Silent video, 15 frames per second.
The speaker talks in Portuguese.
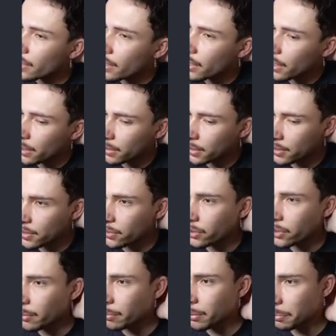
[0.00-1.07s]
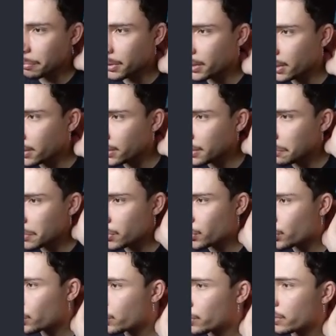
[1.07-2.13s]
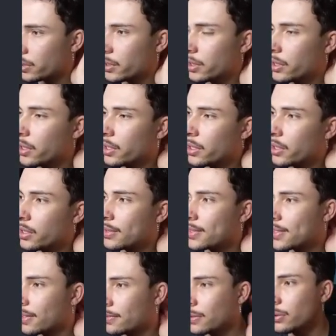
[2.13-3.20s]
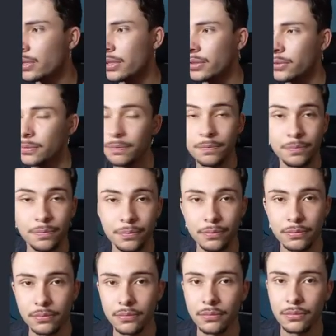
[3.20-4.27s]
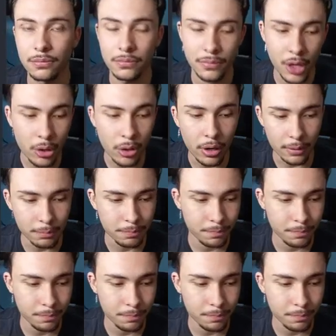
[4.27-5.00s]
Ele está dizendo que a propriedade image uh, está faltando. E agora?